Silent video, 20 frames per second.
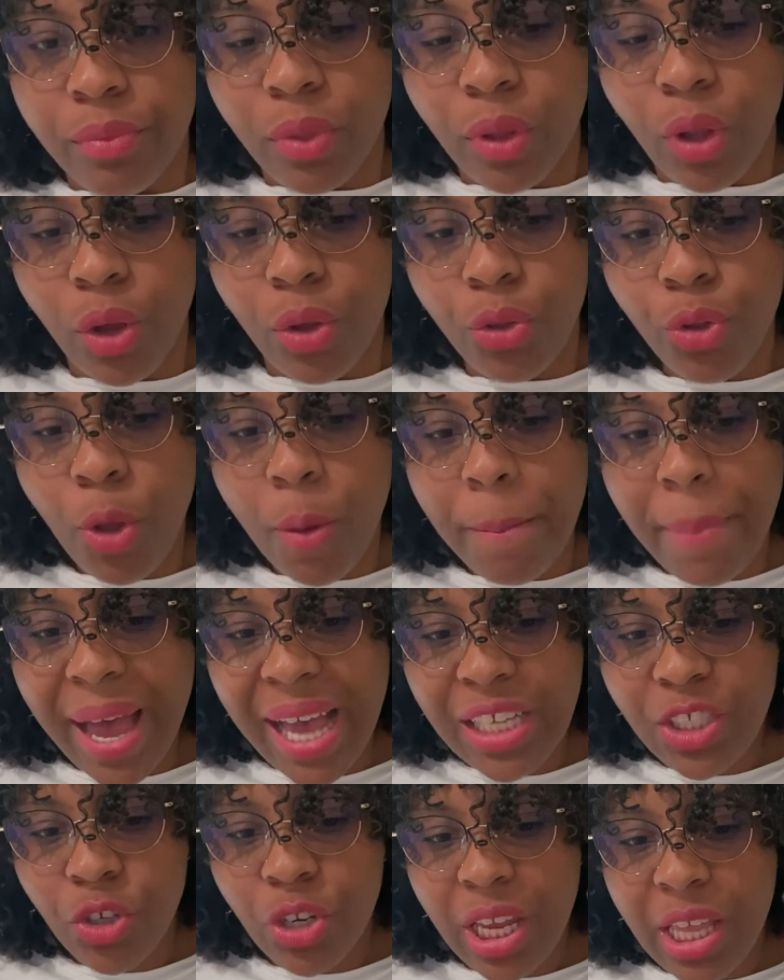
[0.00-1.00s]
De
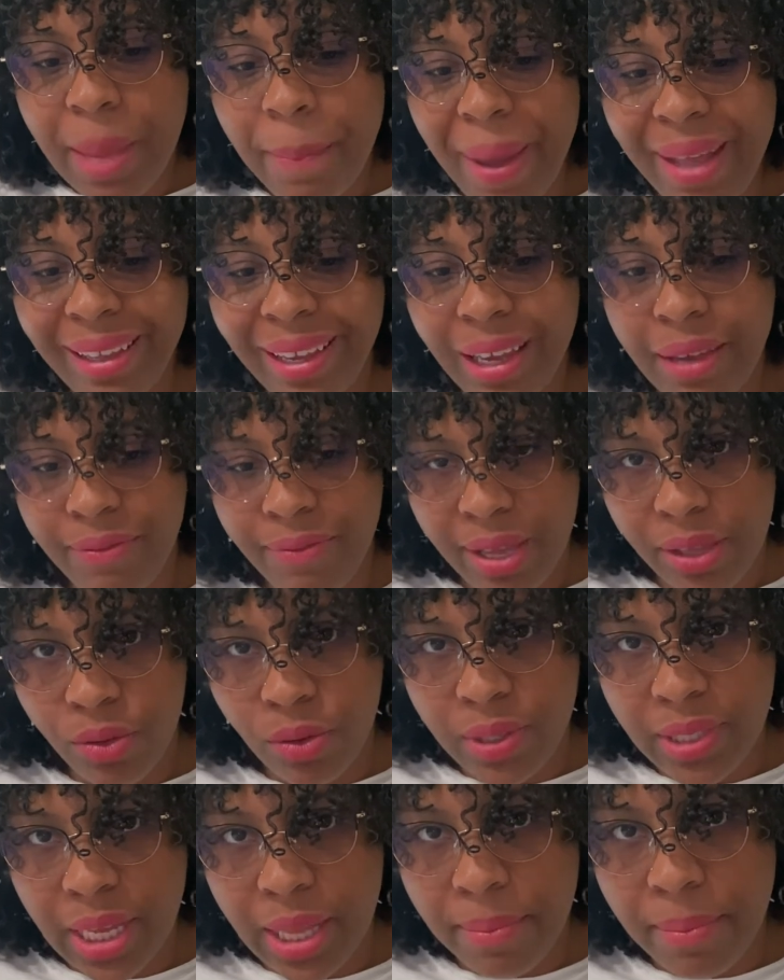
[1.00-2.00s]
base, je n'étais pas très fan
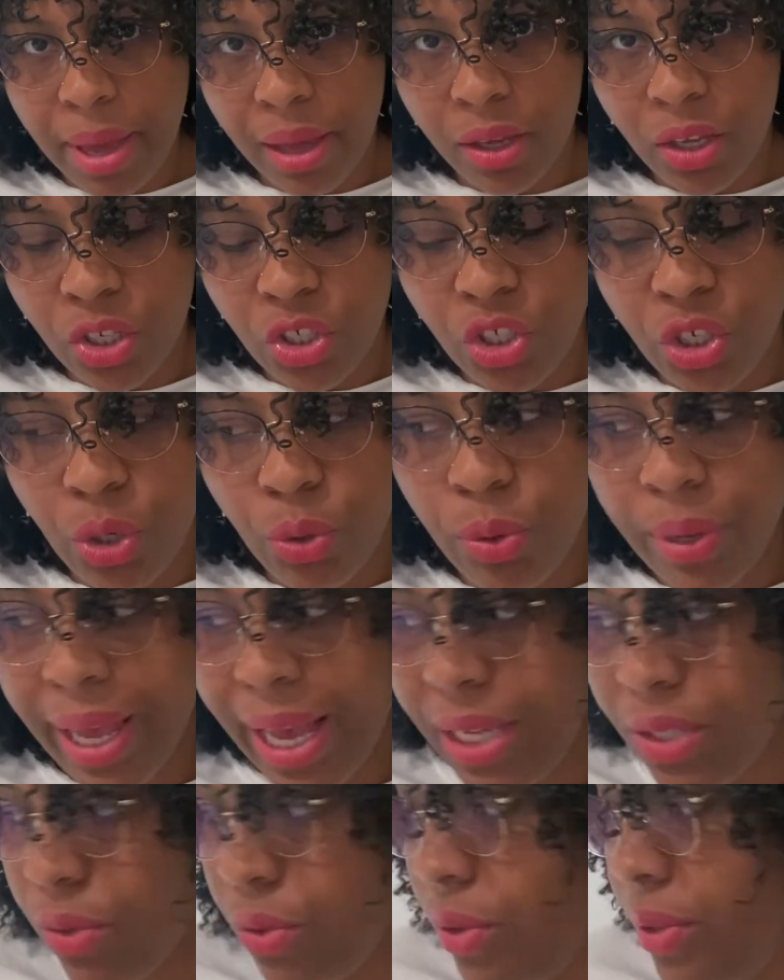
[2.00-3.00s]
de cette marque. J'ai eu
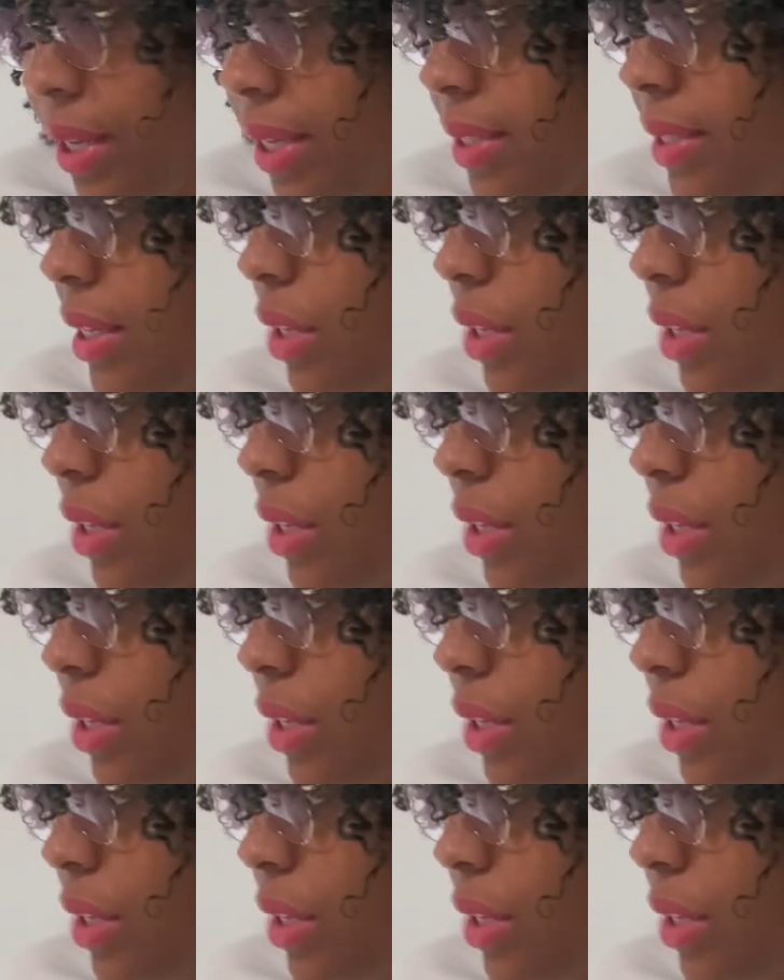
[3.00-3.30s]
l'occasion de tester